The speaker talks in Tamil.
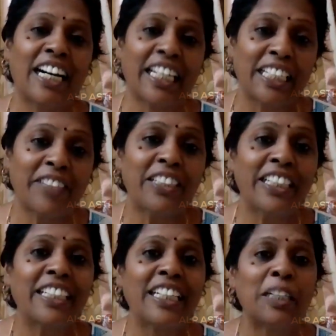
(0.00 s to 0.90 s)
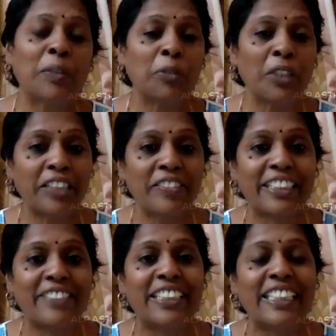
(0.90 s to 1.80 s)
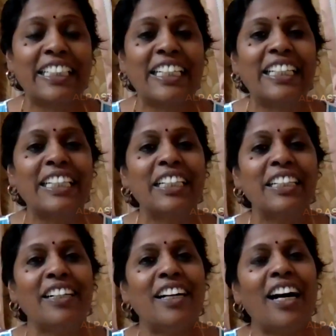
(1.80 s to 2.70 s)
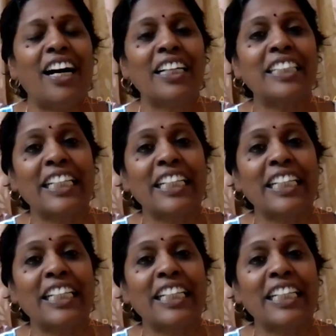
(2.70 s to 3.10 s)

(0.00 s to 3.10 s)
அரைக்க வேண்டியதில்ல புளிக்க வைக்க வேண்டியதில்லை ஆனா